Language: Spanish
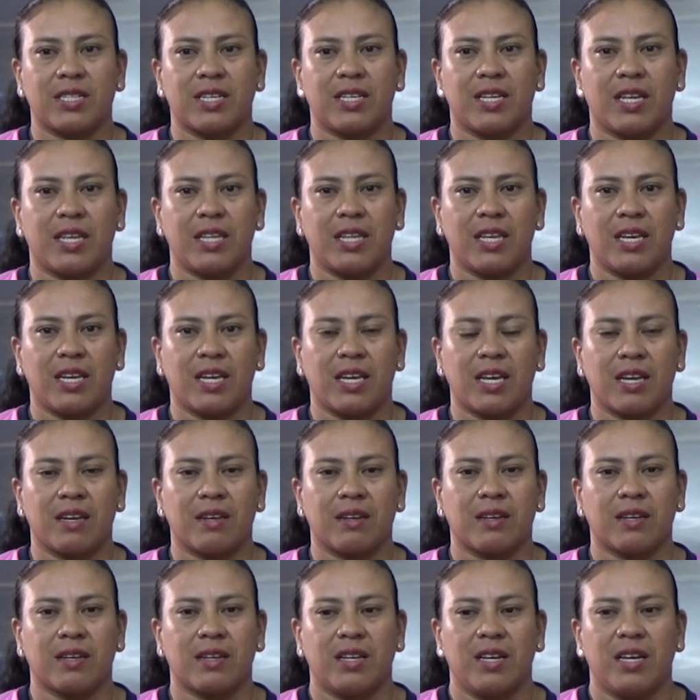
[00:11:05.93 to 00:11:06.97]
se
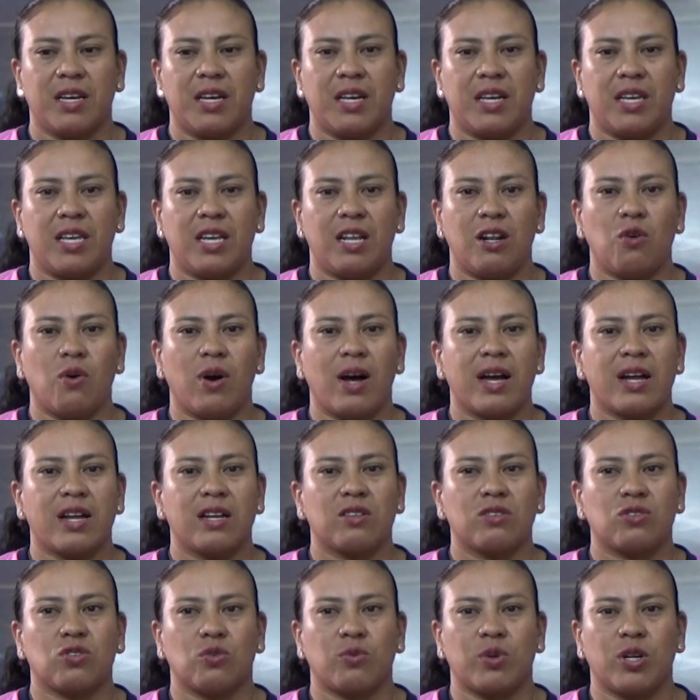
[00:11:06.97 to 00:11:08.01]
dediquen y lo
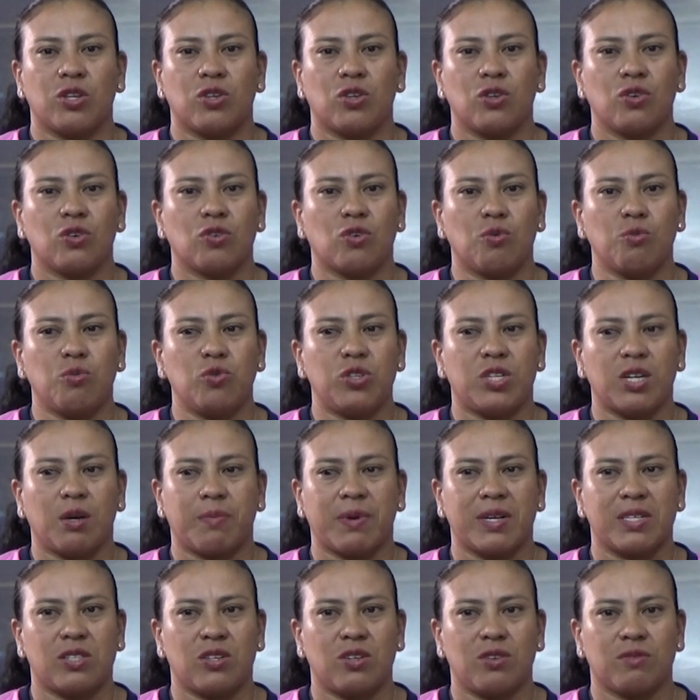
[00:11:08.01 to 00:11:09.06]
hagan sobre todo con mucha
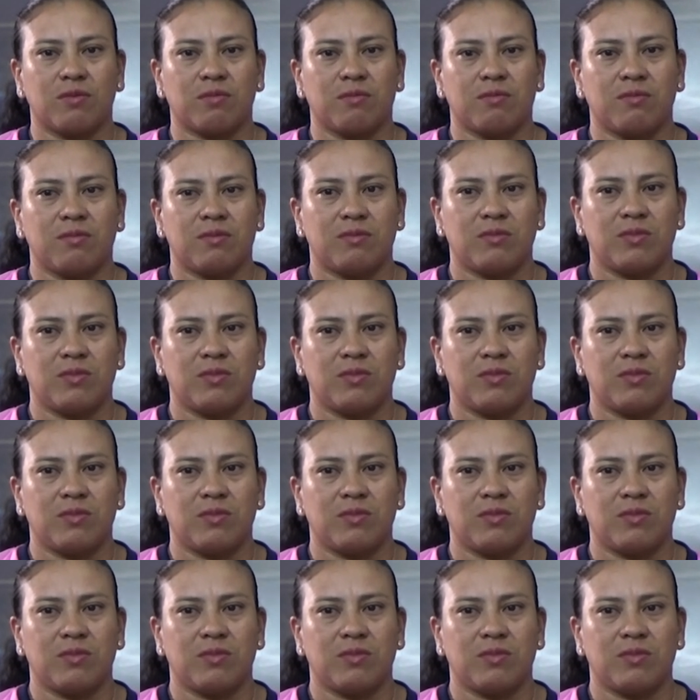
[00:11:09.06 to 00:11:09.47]
pasión,